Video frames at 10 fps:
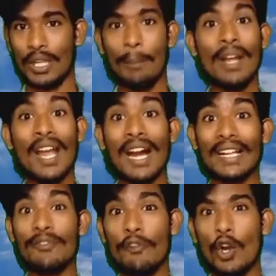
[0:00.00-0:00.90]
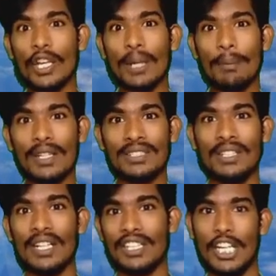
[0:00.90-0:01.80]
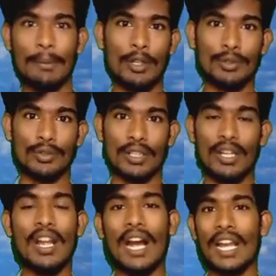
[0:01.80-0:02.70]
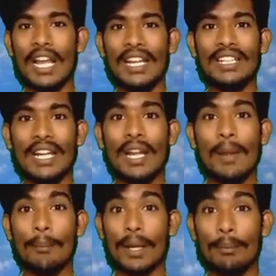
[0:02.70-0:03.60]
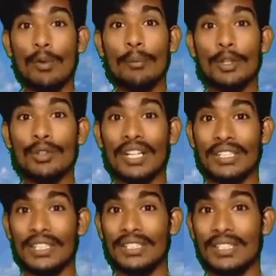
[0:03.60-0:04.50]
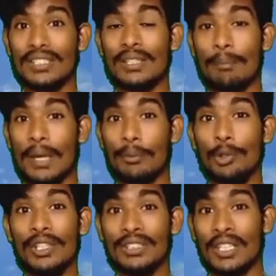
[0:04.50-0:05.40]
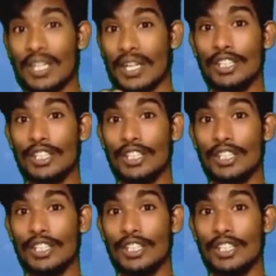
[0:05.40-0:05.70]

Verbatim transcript: అనుకుందాం అది ఫార్టీ పర్సెంట్ అయితే ఏమవుతుంది అలా అయితే మన భూమి మీద ఉన్న క్రియేచర్స్ మనం ఊహించని